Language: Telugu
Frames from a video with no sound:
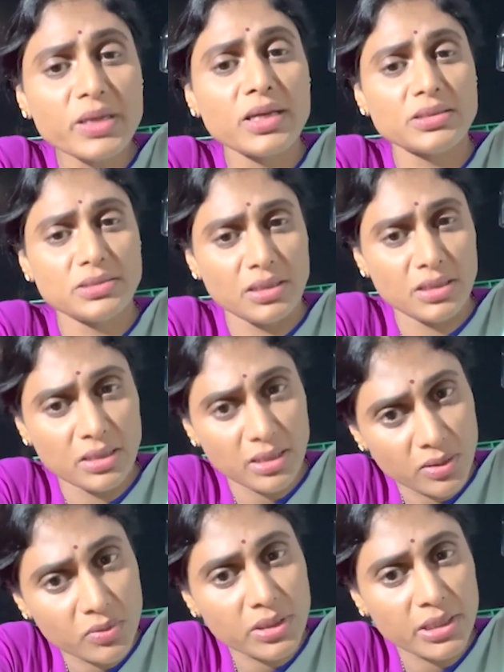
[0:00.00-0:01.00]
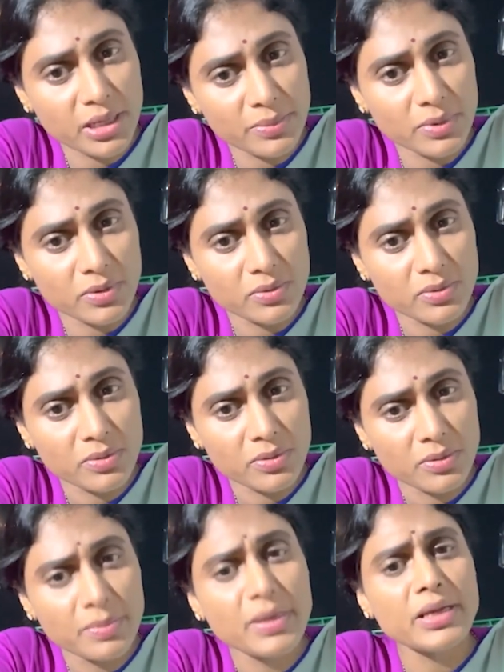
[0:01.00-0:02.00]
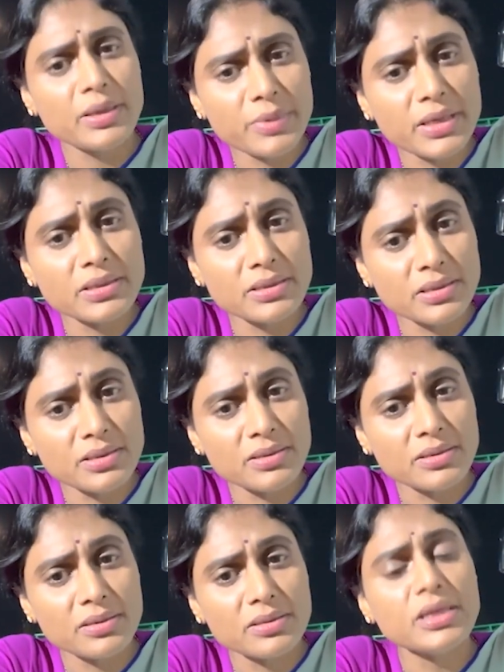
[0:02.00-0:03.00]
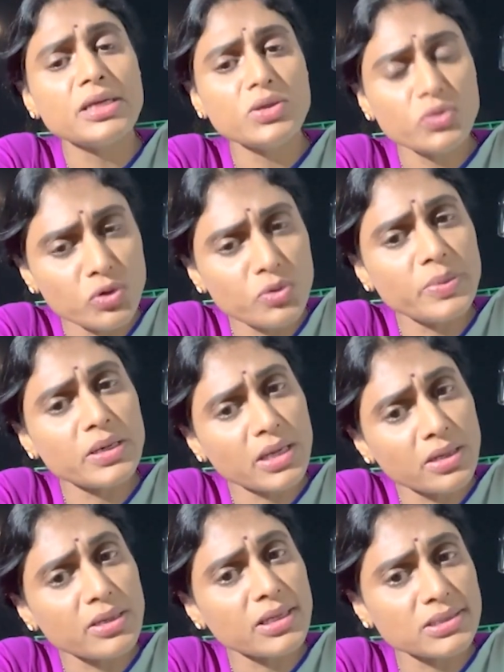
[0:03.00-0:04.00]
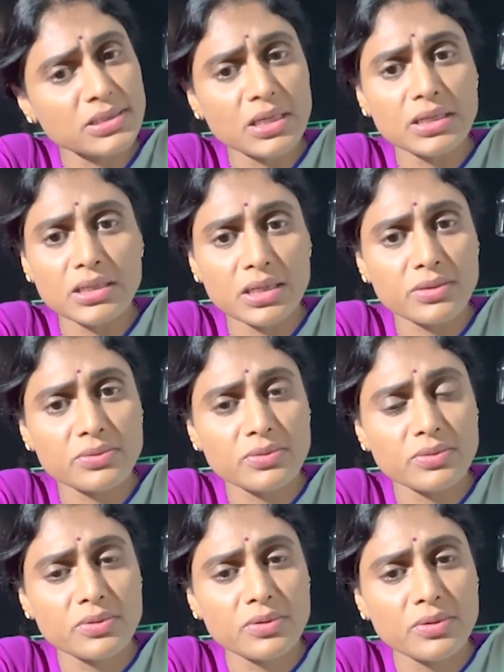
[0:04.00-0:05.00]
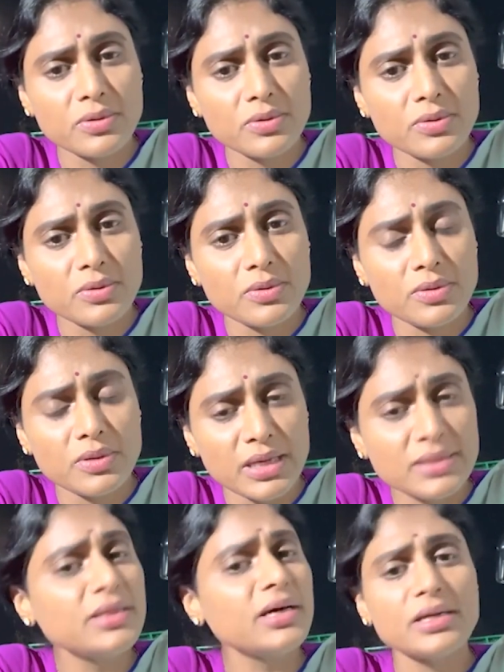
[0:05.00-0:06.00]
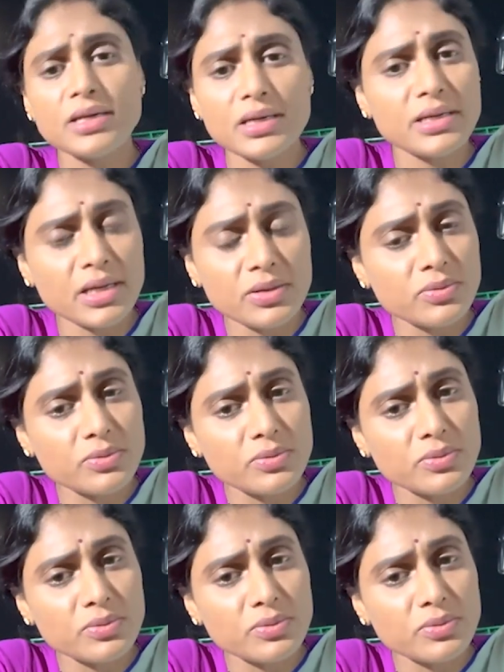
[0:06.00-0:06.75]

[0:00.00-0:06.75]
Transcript: పీకేస్తానన్నాడు ఒక టైంలో మరేమైంది ఎన్ని గుడ్లు పీకారు కేసీఆర్ గారు ఎంత అరికట్టారు